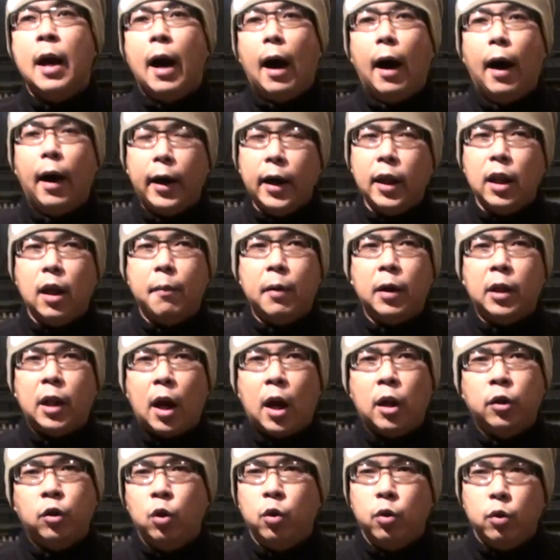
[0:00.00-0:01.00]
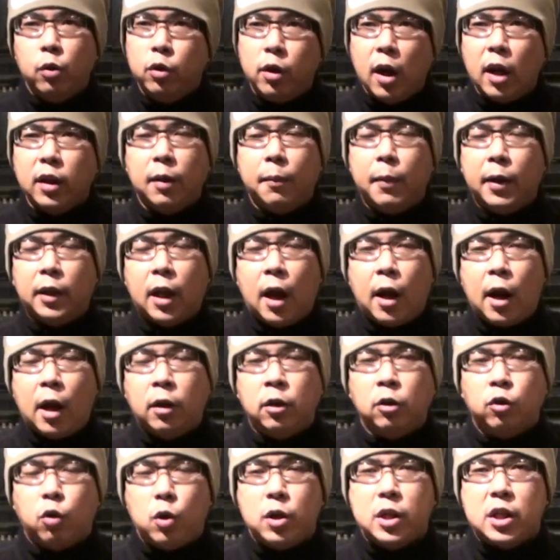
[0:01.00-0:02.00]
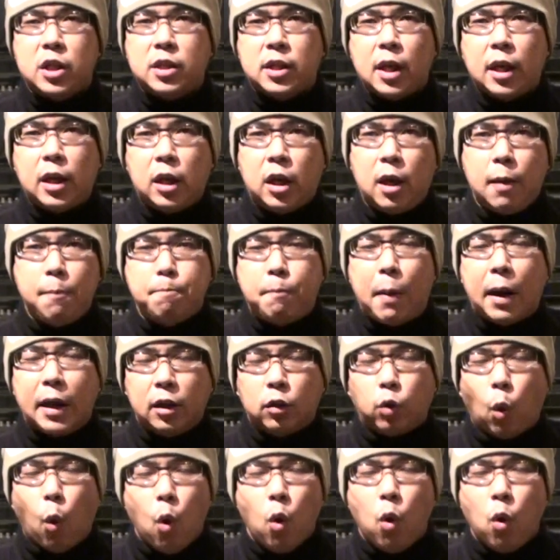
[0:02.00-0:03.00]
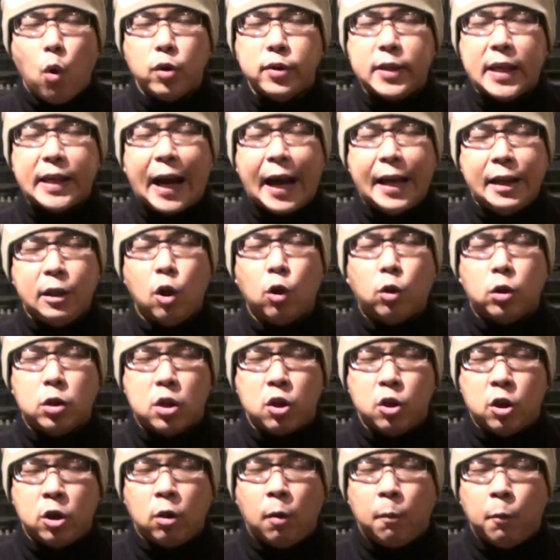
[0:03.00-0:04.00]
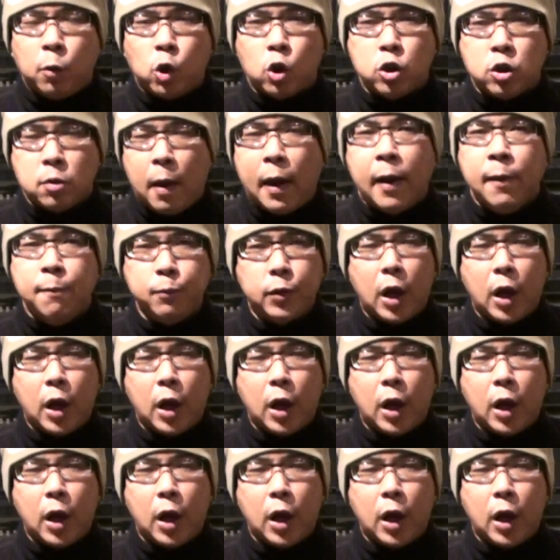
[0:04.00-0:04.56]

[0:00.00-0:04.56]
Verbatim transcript: あげねばならぬ、裏ねばならぬと生きせい引っ張り、東方世界の薬の元締め、